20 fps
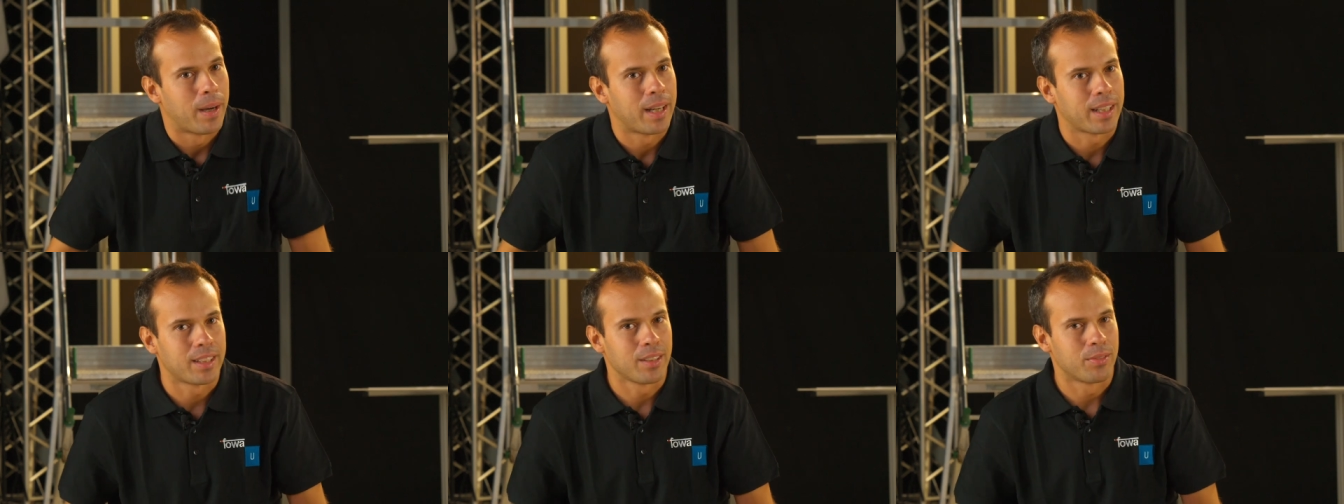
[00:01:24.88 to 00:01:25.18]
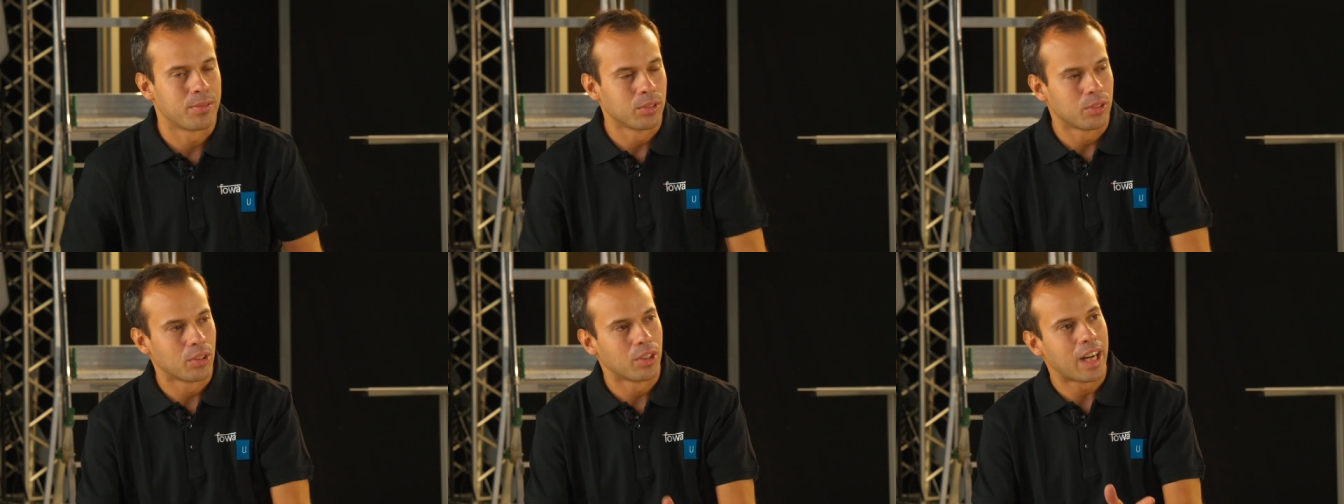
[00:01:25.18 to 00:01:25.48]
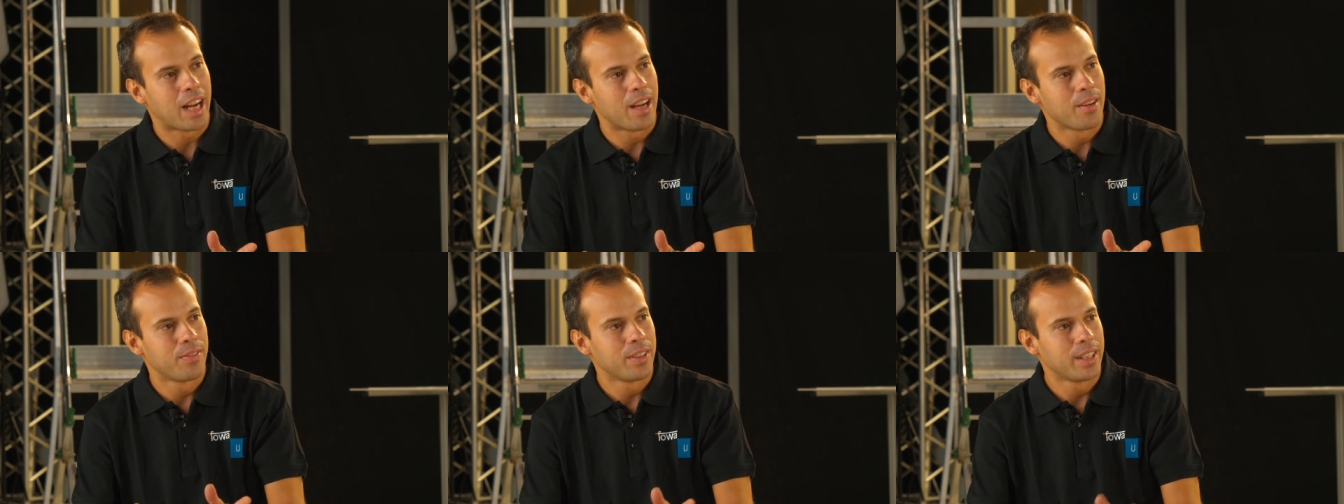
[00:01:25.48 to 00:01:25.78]
Parte fotografica
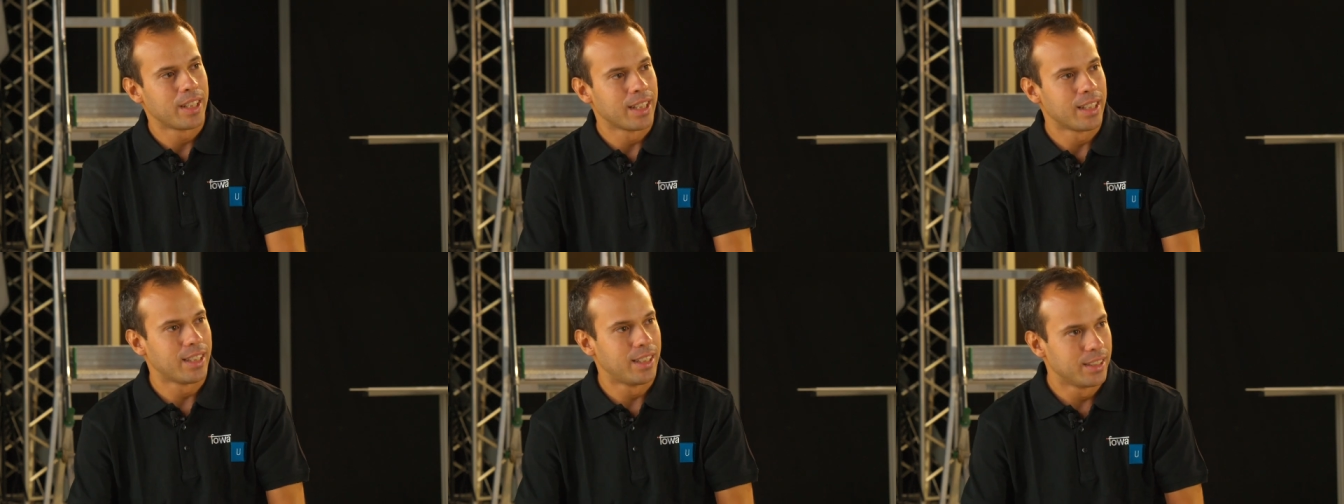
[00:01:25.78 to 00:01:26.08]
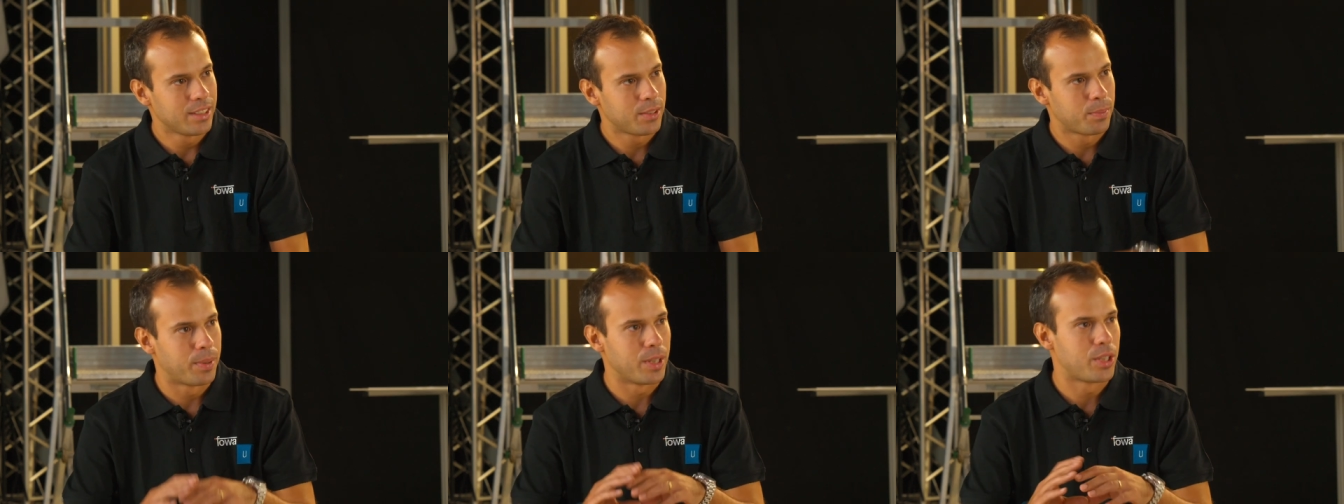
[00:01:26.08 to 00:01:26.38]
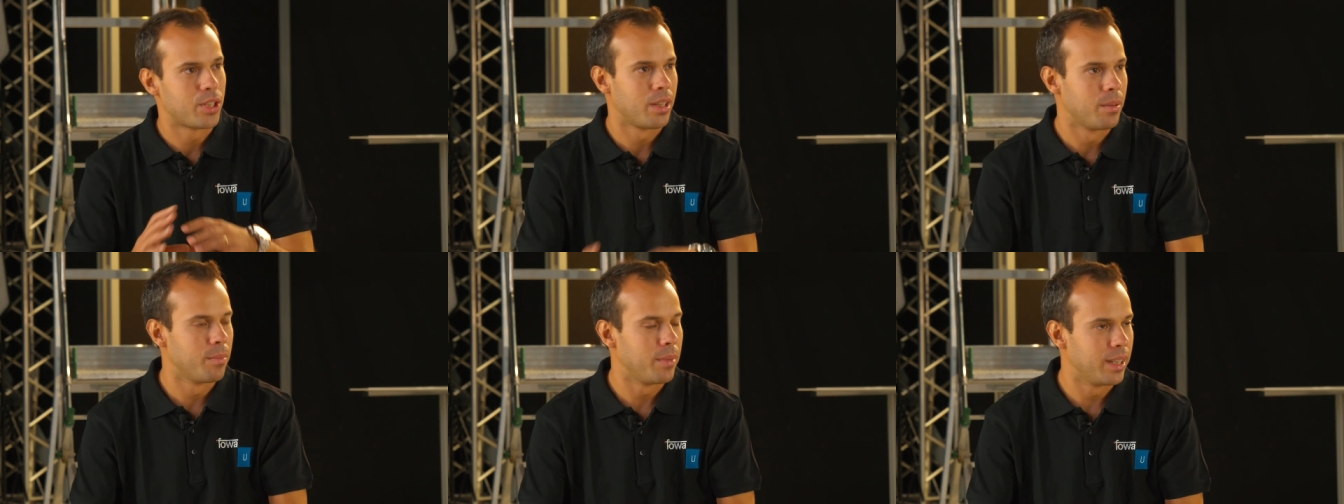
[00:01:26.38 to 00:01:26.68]
grafica,
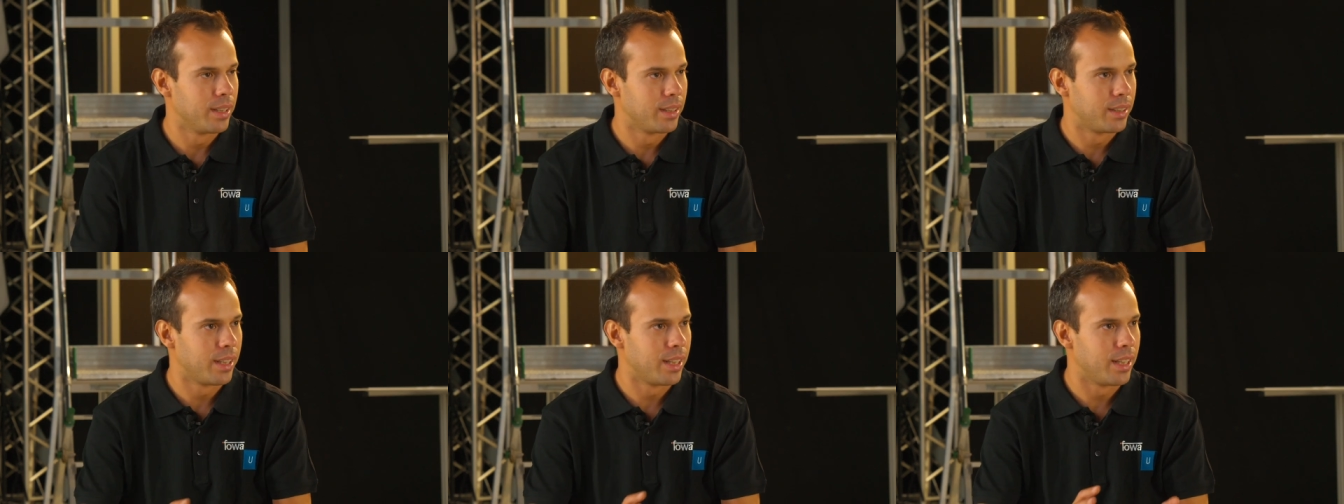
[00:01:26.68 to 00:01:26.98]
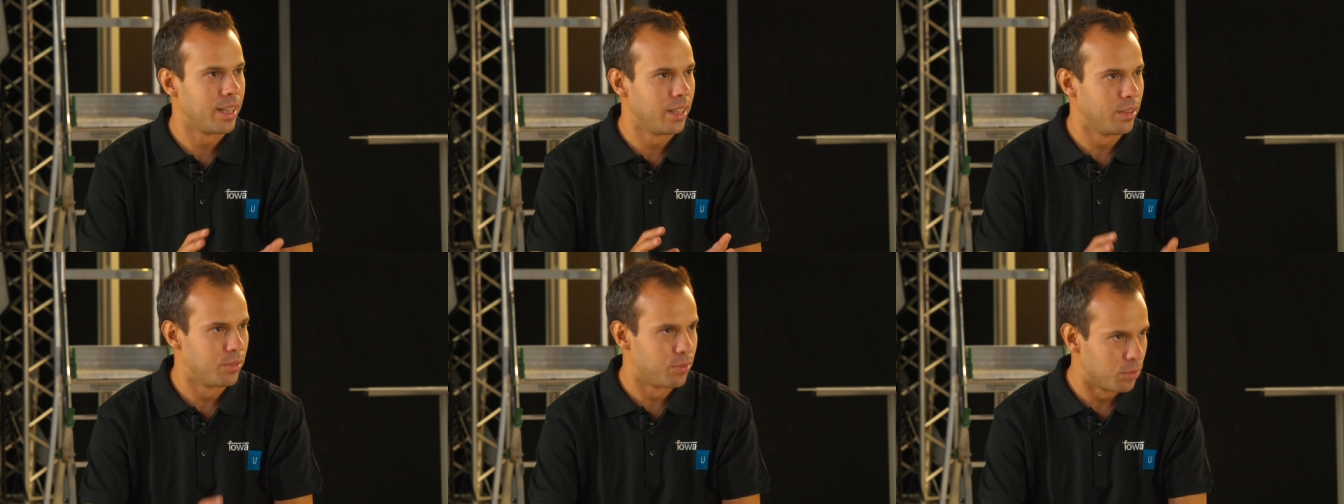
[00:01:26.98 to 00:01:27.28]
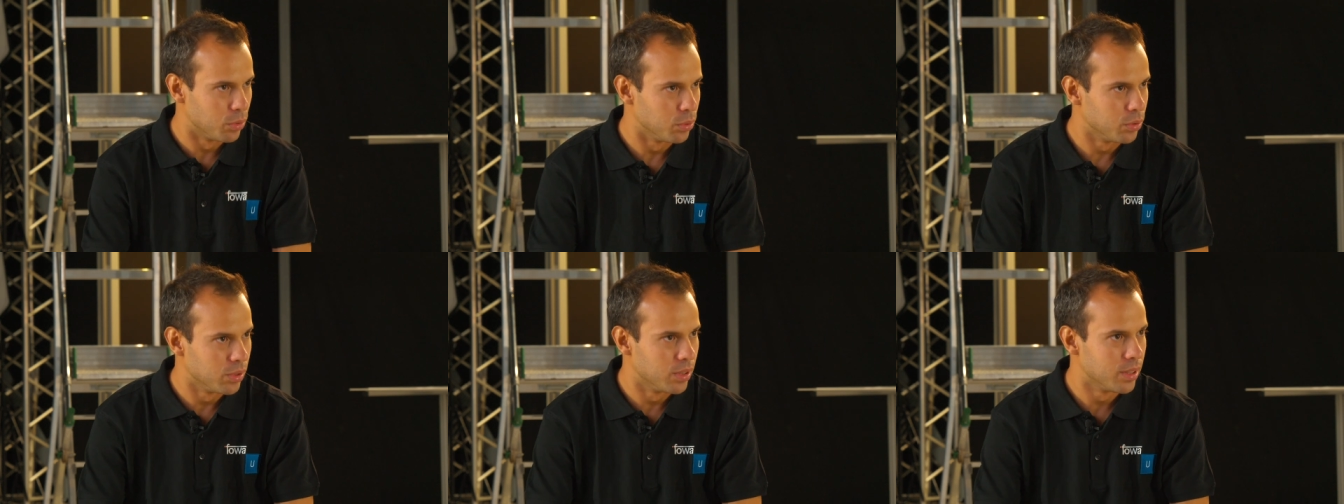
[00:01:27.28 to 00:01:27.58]
specialmente nel
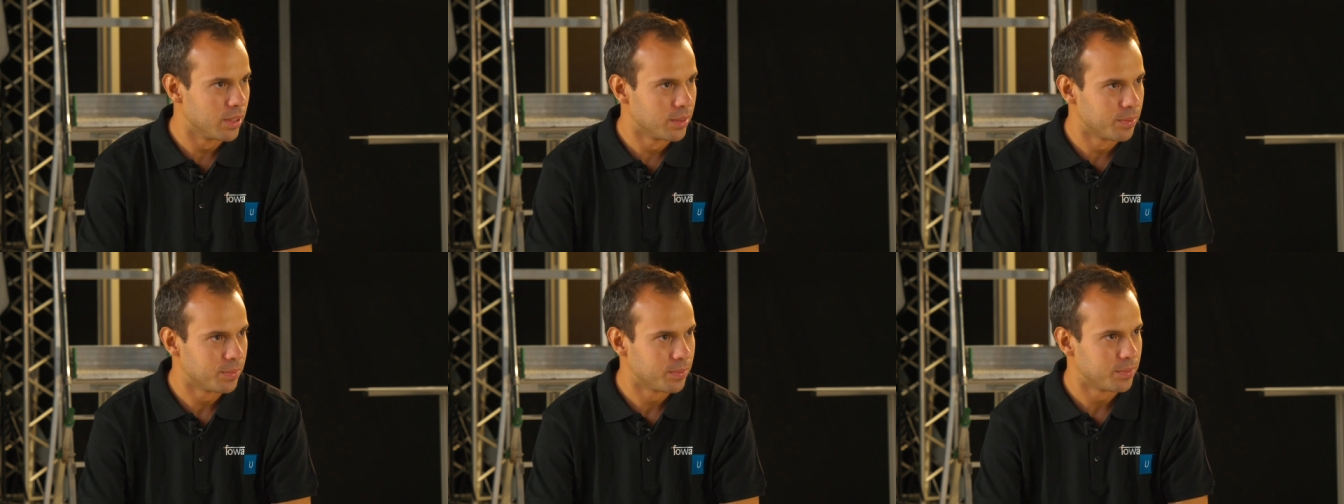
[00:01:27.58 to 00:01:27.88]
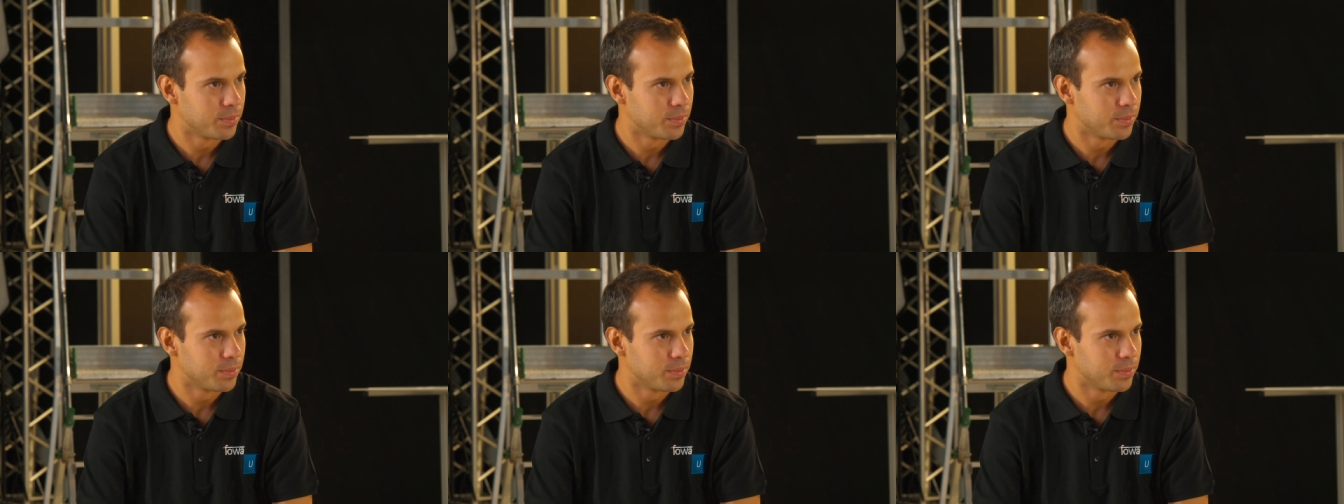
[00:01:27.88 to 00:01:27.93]
food.